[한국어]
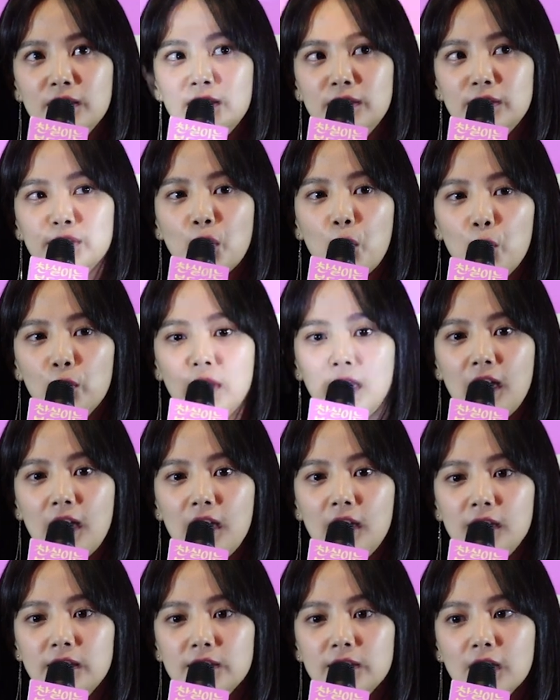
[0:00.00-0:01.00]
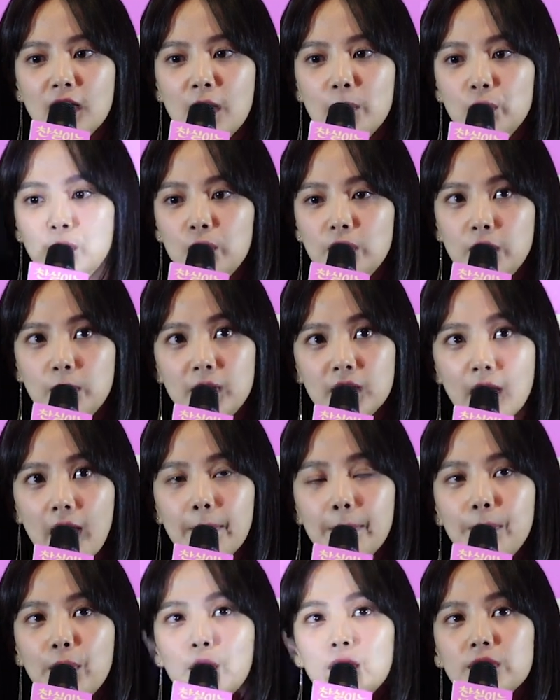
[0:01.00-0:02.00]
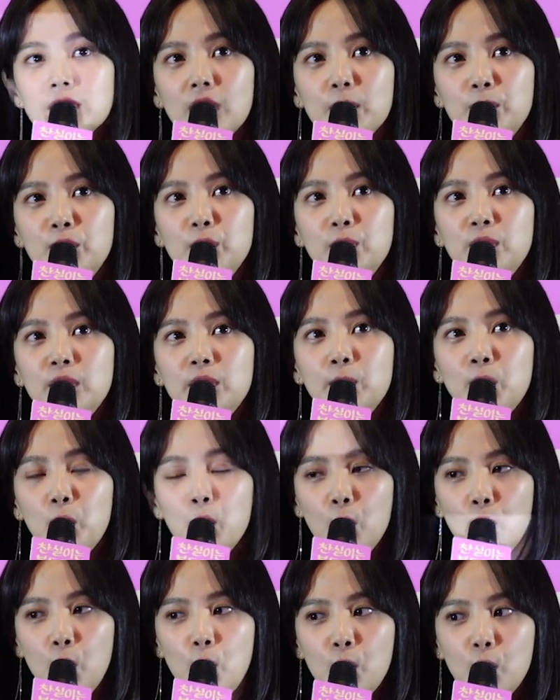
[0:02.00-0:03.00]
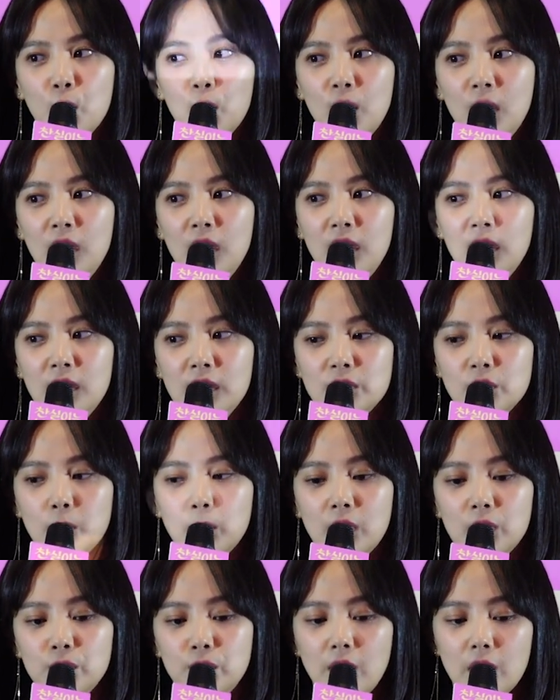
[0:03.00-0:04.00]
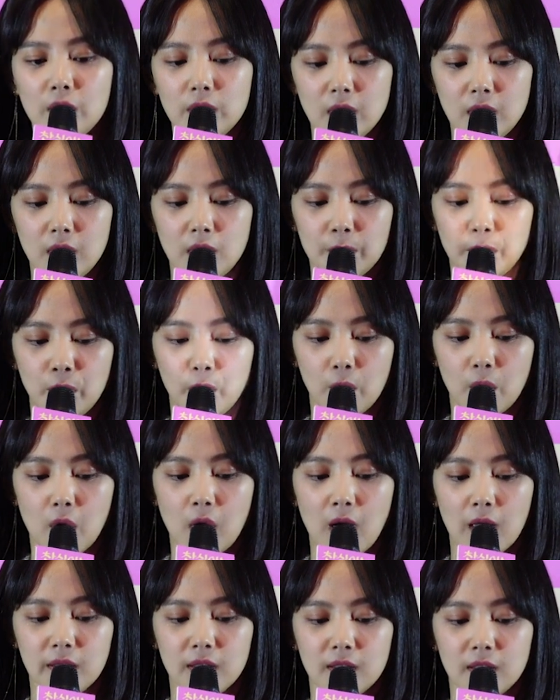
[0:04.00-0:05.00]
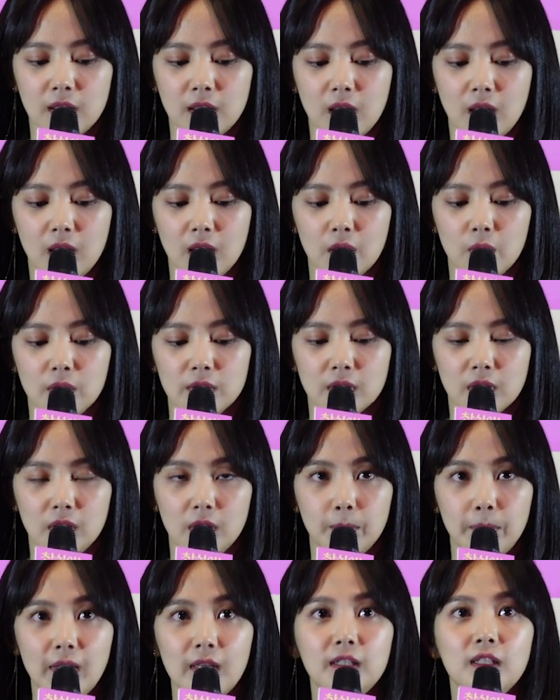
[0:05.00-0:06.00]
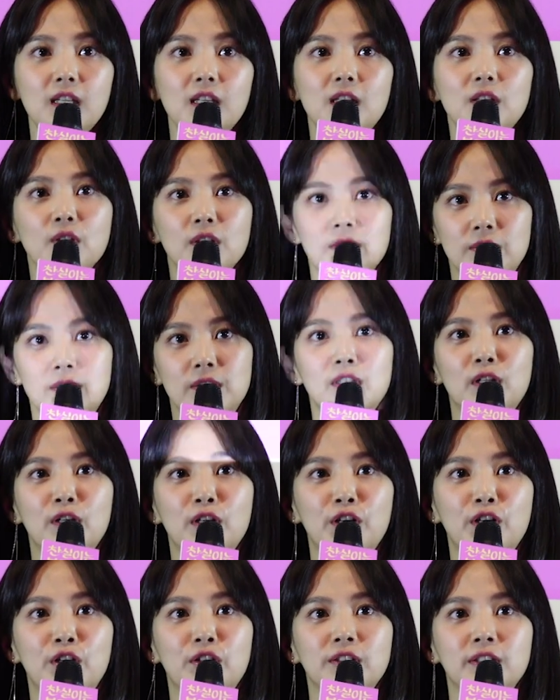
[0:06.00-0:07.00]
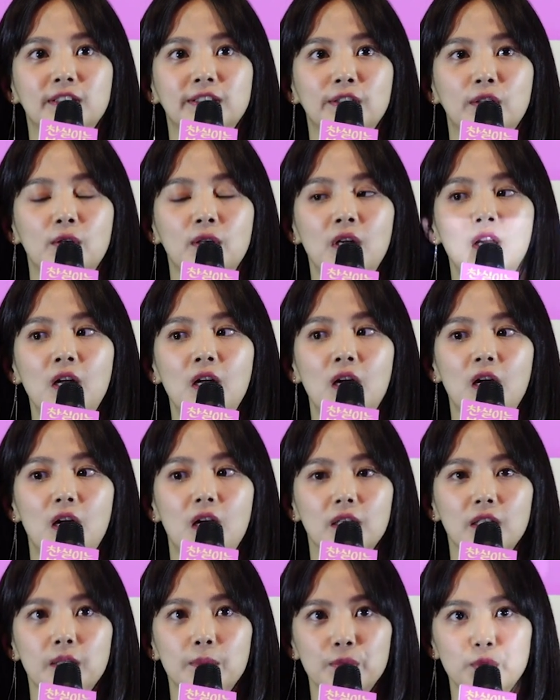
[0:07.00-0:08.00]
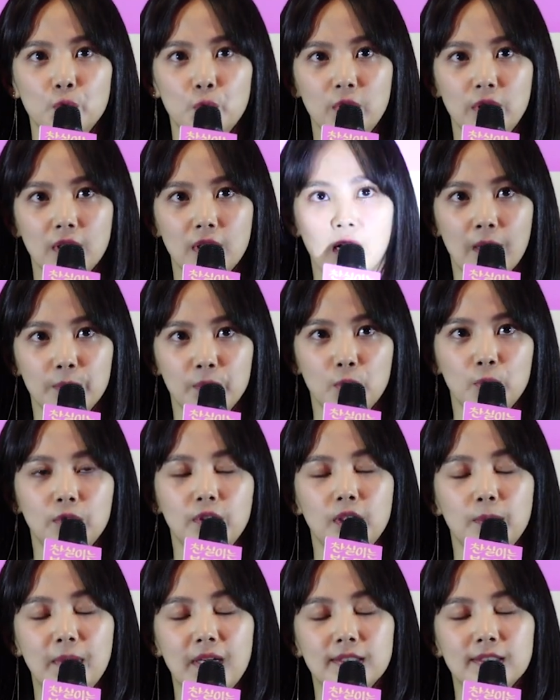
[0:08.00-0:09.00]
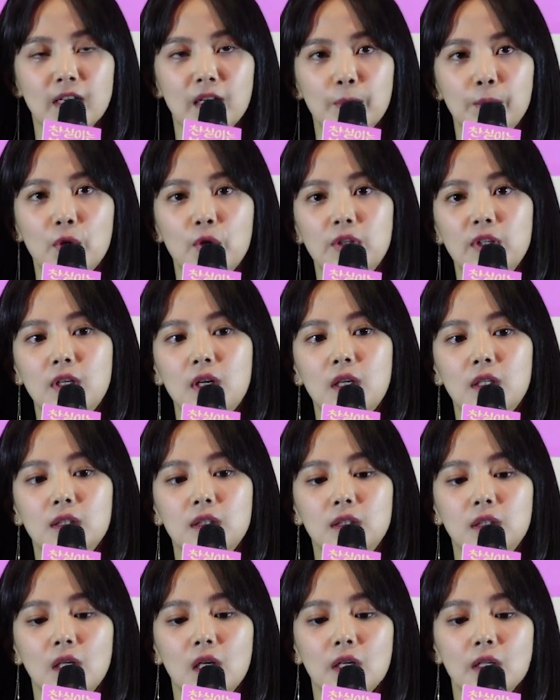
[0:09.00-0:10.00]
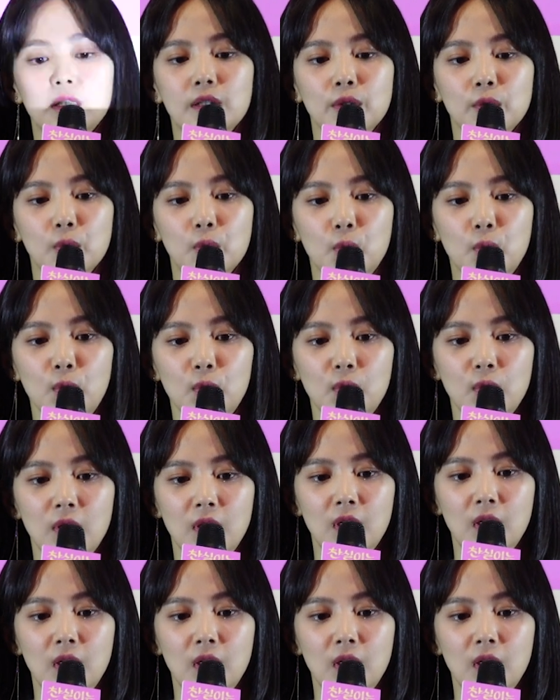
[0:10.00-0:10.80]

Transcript: 그 전에 이제 감독님의 단편 작품을 보고 정말 우연히 보러 갔는데 굉장히 팬이 됐어요. 그래서 아, 김초희 감독님의 장편이라는 이야기를 듣고